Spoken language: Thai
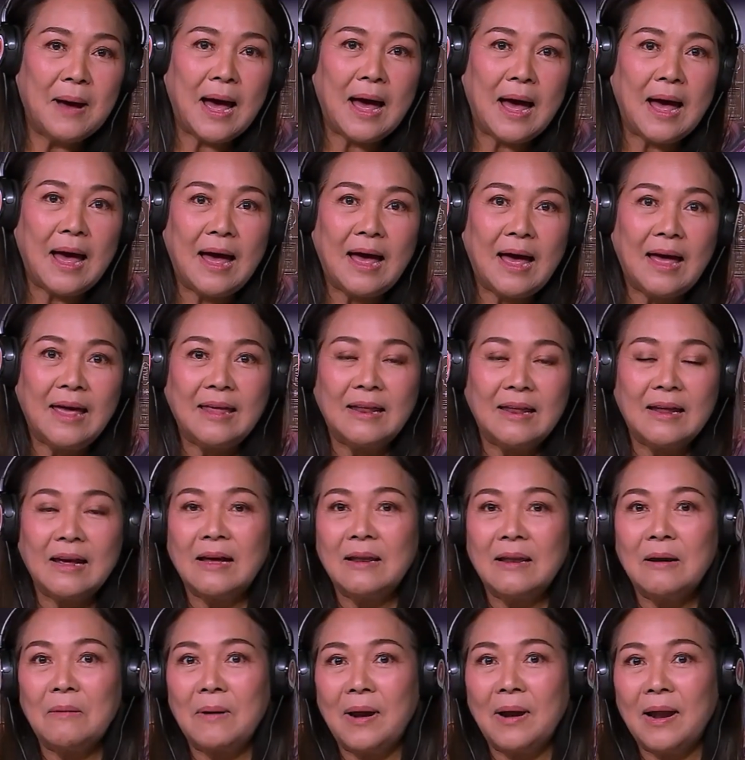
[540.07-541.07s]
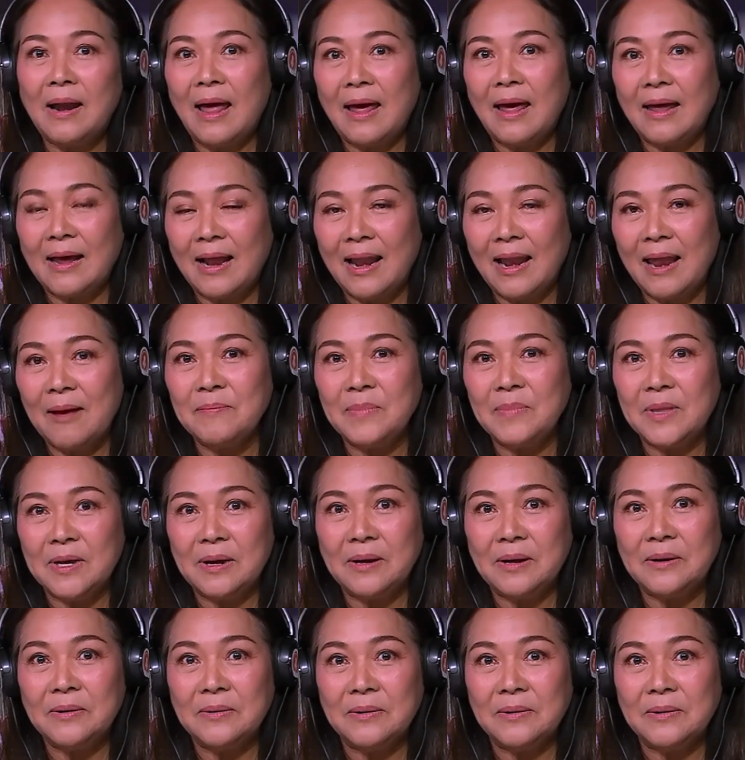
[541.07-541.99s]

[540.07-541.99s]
บายนะคะลองคลายกล้ามเนื้อ